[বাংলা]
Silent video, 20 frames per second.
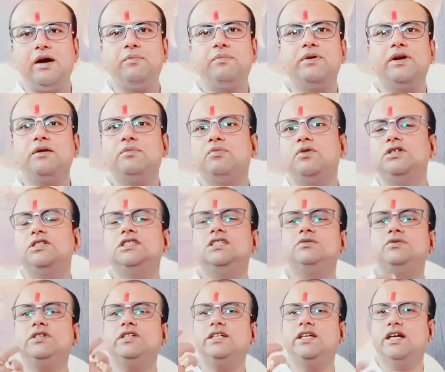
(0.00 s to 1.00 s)
আপনার
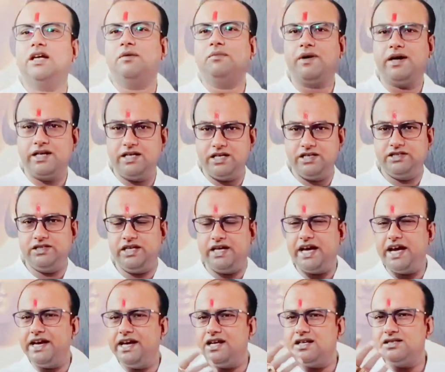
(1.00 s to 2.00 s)
পজিটিভিটিটাকে বাড়িয়েছে
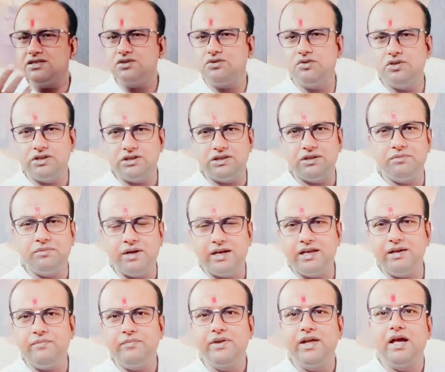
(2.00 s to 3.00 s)
এনাউন্স করেছে
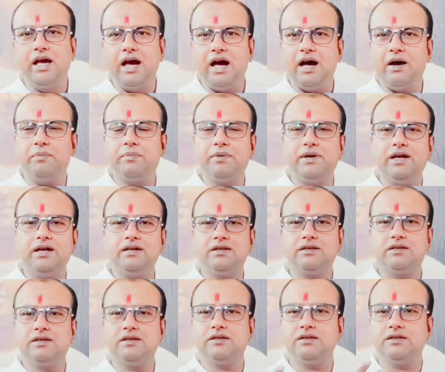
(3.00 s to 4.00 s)
মানে আপনার
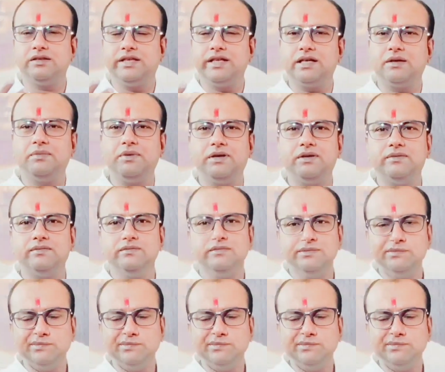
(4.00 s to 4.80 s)
দেখবেন